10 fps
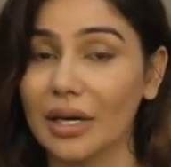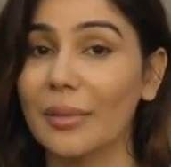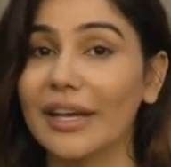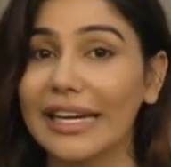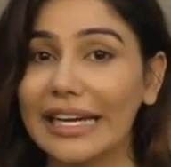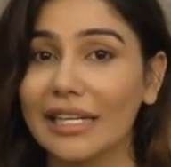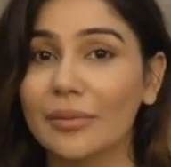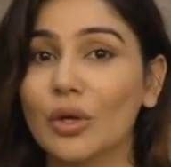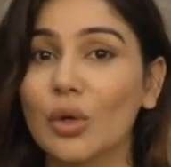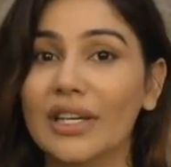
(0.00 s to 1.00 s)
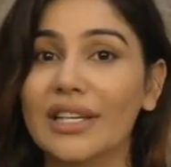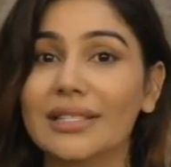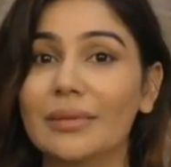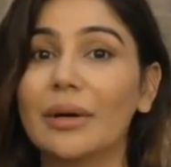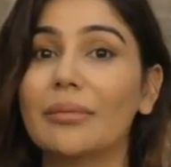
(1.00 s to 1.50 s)
हमारे इंडिया में खुल के
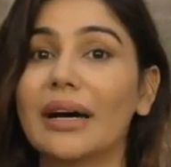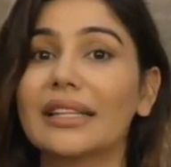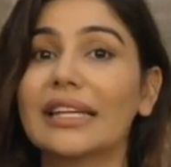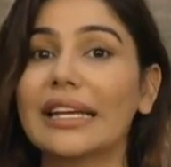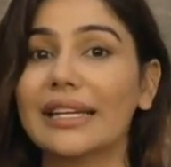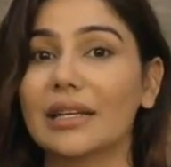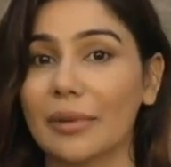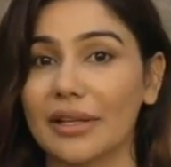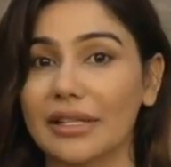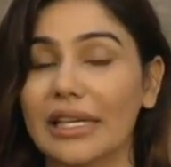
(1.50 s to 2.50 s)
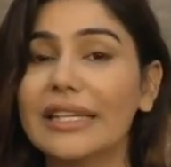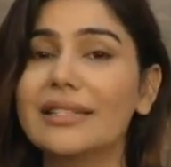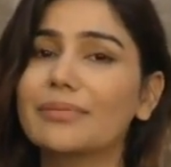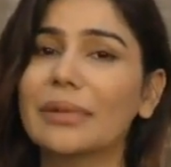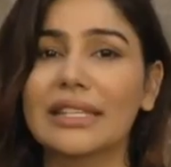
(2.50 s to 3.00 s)
सब हम बातें नहीं कर पाते हैं
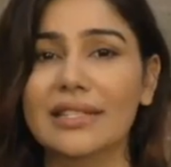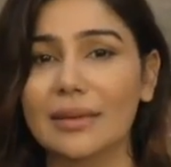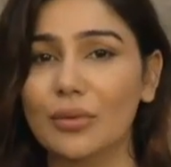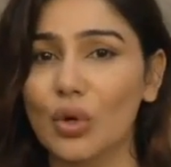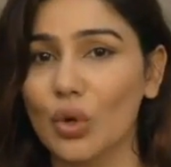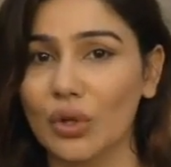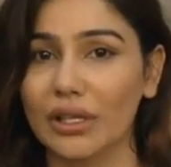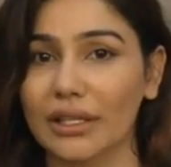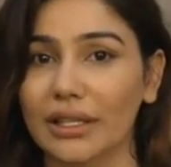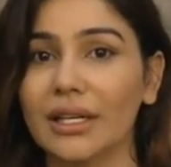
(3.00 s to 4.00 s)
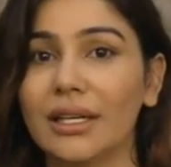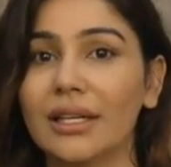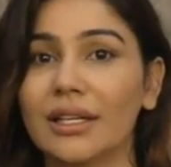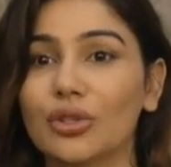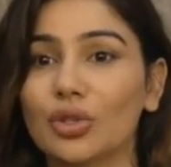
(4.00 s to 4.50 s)
लेकिन पता सबको होता है